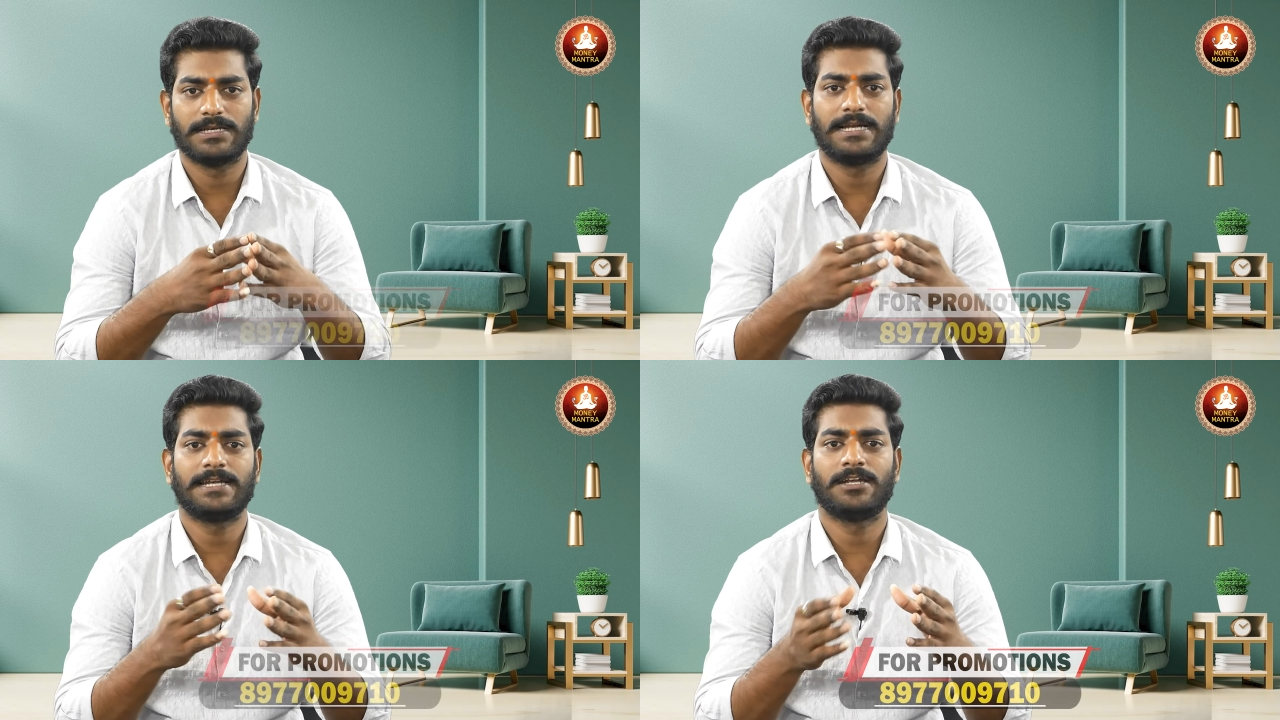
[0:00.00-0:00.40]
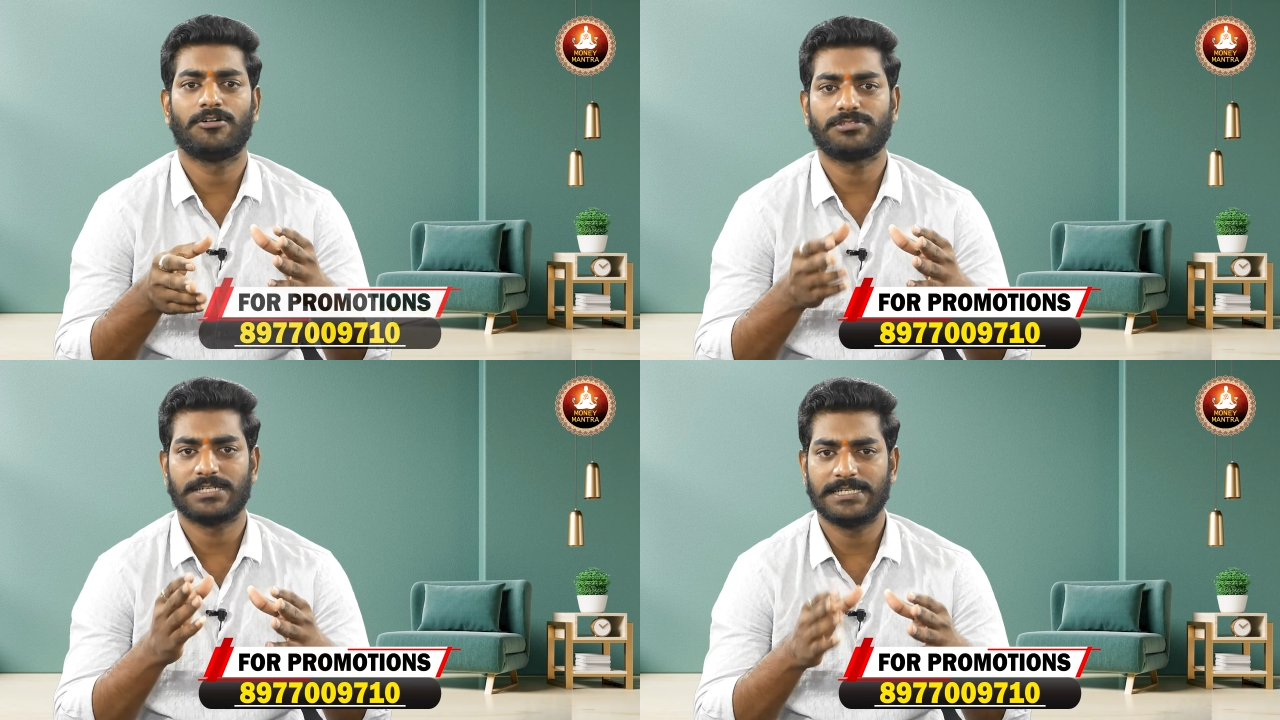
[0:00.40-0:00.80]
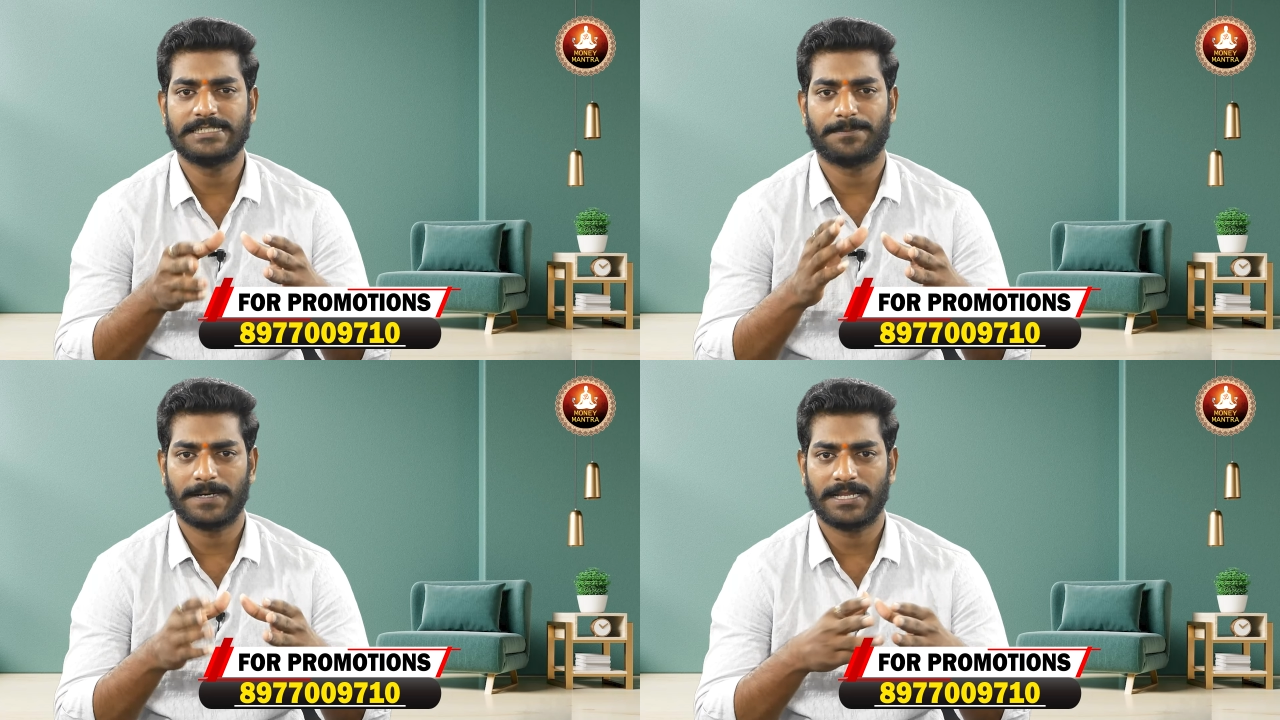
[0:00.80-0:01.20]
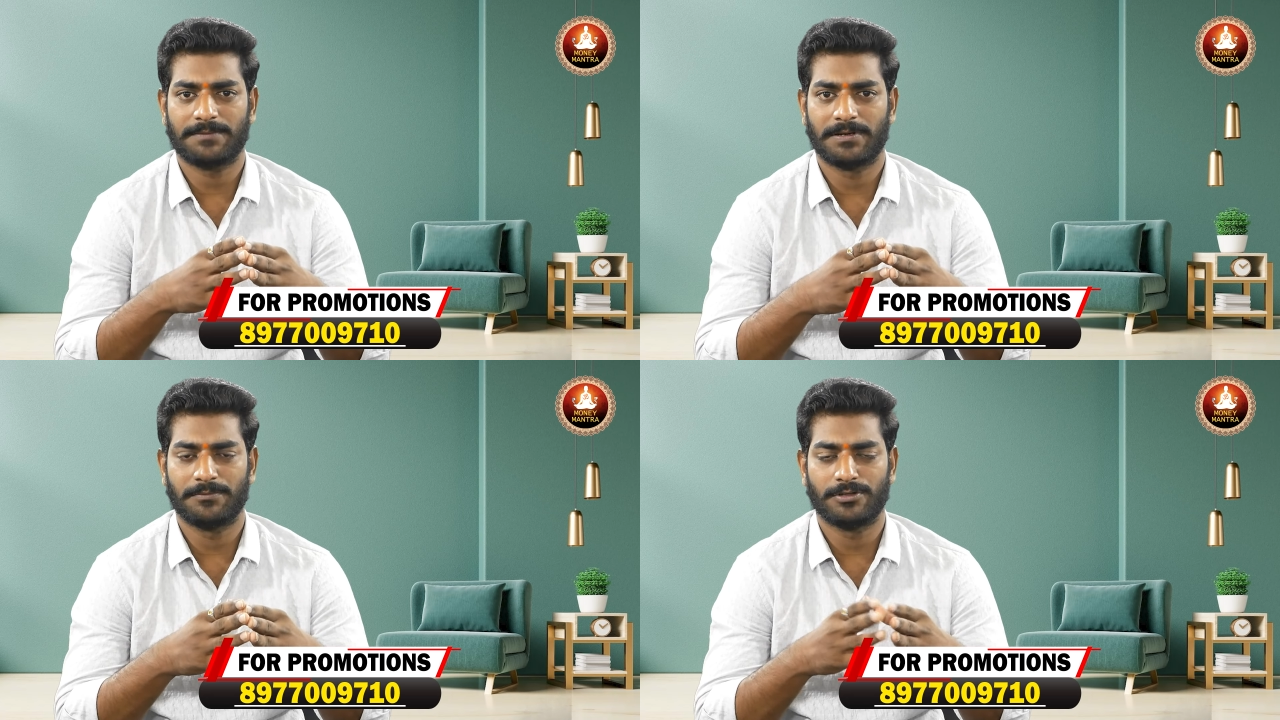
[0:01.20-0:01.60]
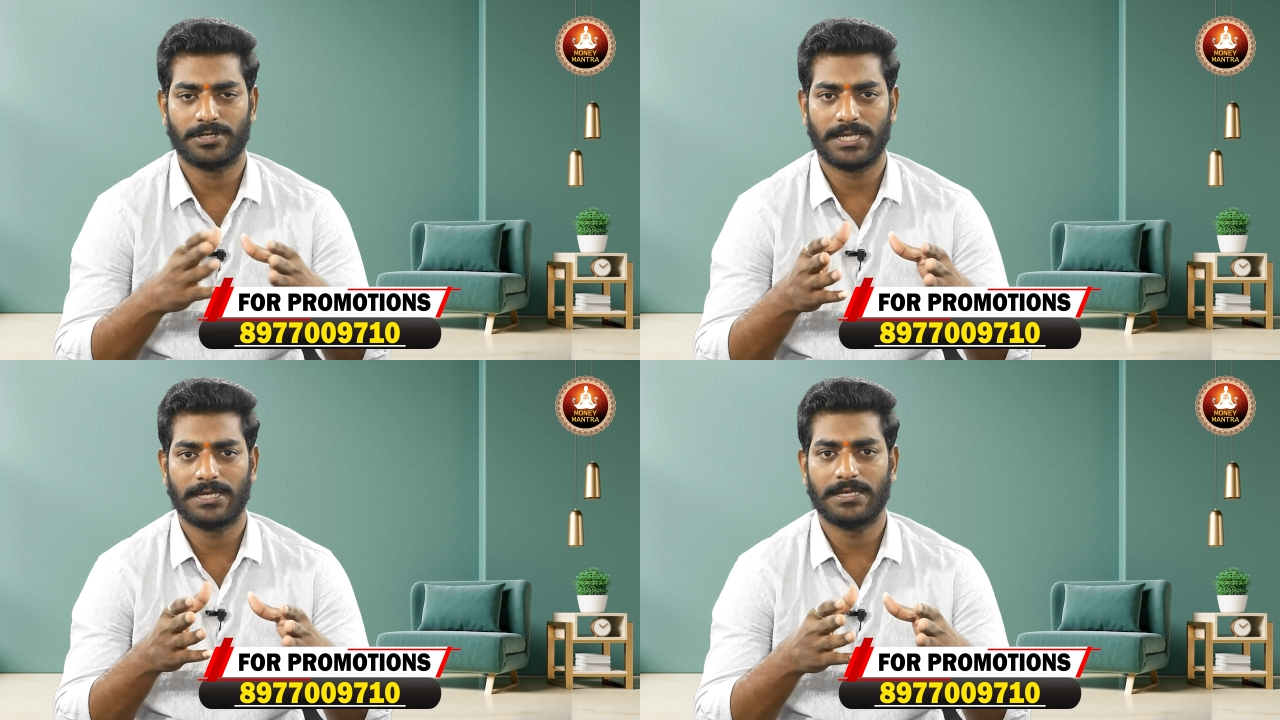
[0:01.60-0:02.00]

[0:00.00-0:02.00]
ఇలాంటి డౌట్స్ అన్నీ చెప్పడానికి మన ముందుకి